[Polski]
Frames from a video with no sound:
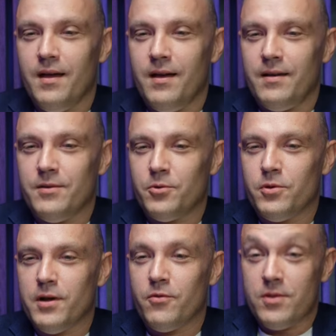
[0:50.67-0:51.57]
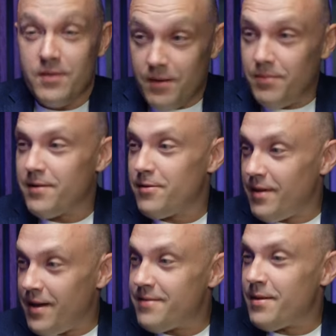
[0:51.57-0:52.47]
e, do którego wszystkich bardzo
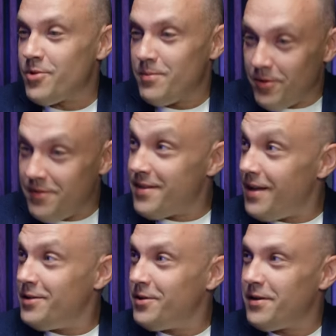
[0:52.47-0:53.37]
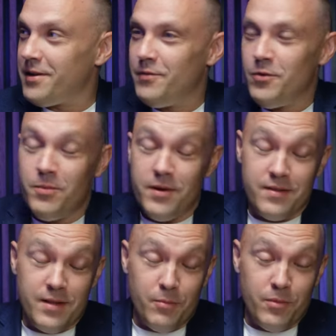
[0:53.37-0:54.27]
zachęcam, żeby odwiedzali to archiwum, bo
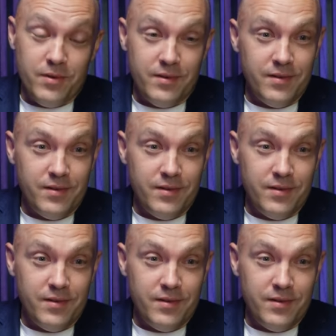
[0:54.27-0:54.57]
jest tam e,